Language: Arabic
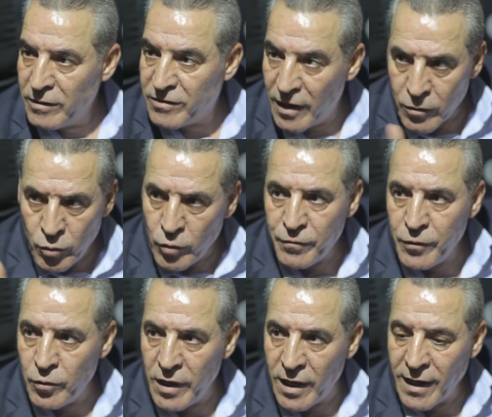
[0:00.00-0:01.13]
سيكون في
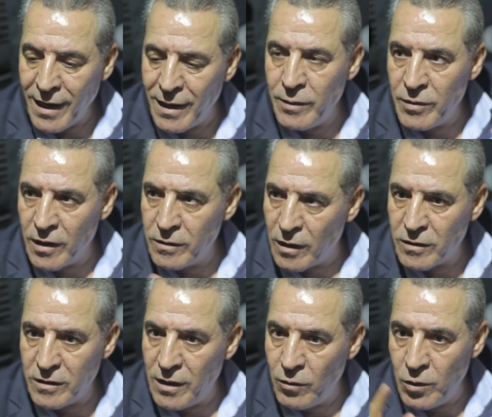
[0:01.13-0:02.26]
هناك حالة من الضغط
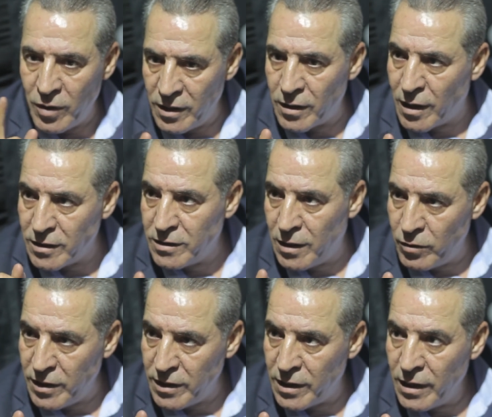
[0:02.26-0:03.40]
الدولي والإرادة
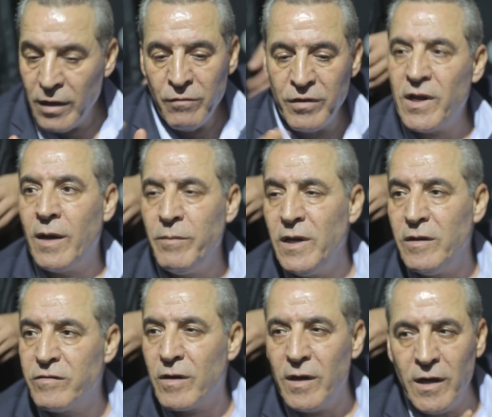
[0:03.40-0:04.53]
الدولية في تحميل
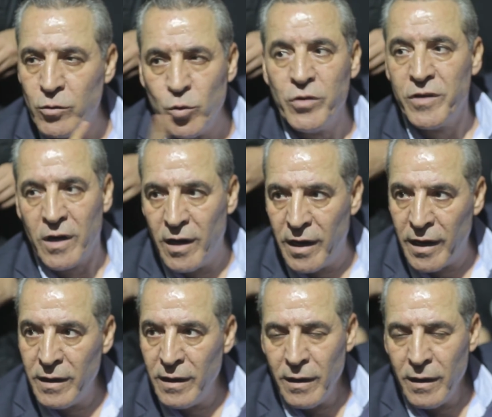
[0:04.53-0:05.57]
إسرائيل دون ذرائع